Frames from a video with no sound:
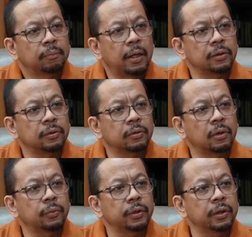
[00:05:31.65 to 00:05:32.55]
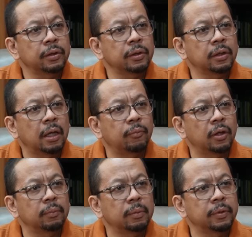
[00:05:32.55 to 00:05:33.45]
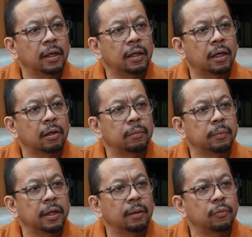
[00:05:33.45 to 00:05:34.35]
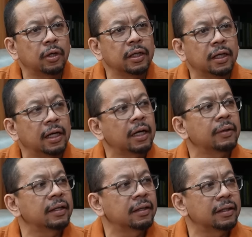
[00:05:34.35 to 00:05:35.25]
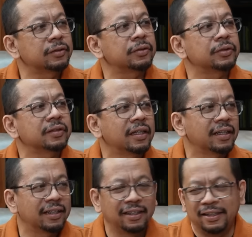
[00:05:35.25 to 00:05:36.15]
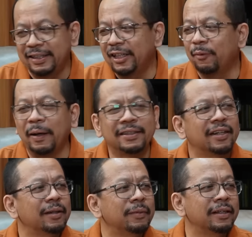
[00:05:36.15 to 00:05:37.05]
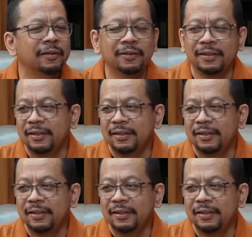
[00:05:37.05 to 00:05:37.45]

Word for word: Pak Jokowi ini nggak boleh memihak kalau memihak bukan negarawan dan seterusnya. Ya, ya, Dijawab ya. aja oleh beliau